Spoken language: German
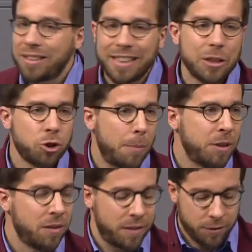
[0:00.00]

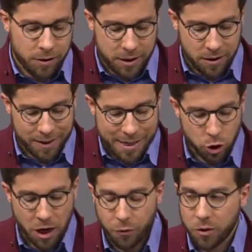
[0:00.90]
destabilisiert die
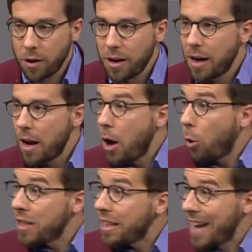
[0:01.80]
Gesellschaft.
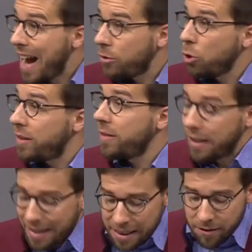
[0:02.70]
Und nicht erst durch
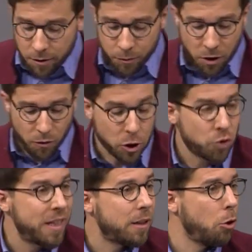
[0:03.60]
diese Krise
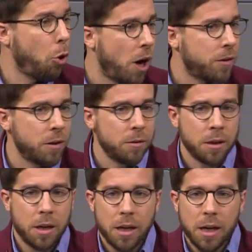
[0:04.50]
verschwinden Orte,
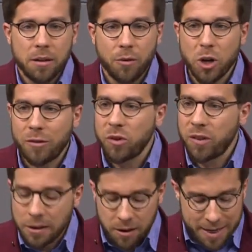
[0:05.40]
die für das
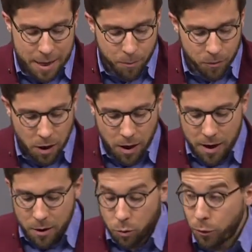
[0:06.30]
soziale Leben
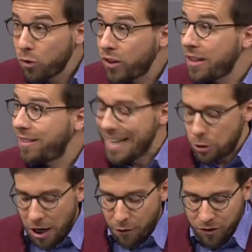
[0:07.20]
und für unsere
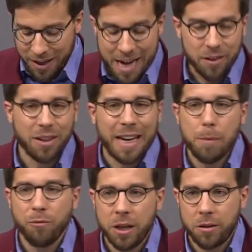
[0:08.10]
Gesellschaft
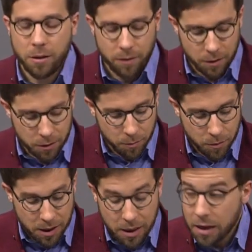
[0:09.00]
extrem wichtig sind.
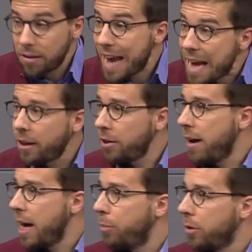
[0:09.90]
Die
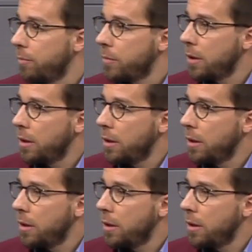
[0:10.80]
Eckkneipe,